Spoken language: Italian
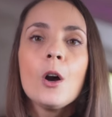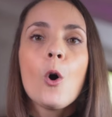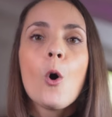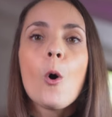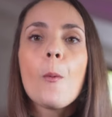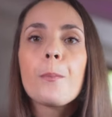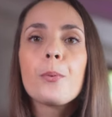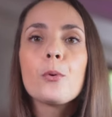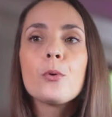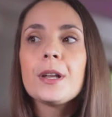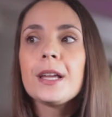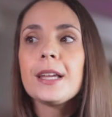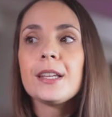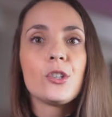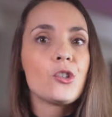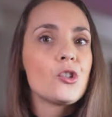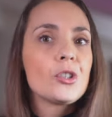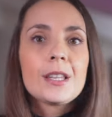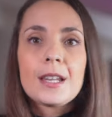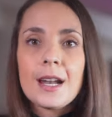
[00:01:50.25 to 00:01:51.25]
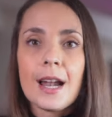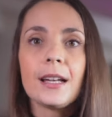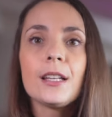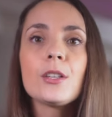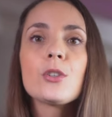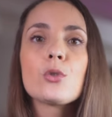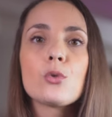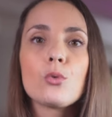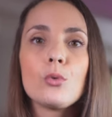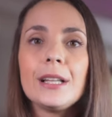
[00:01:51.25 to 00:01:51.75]
oppure in
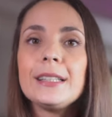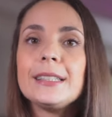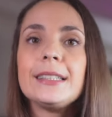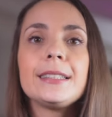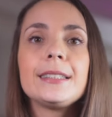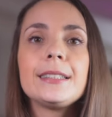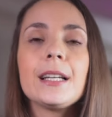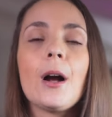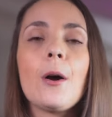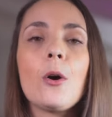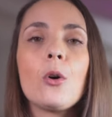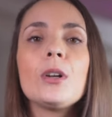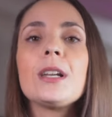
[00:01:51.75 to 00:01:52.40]
generale sulla nicchia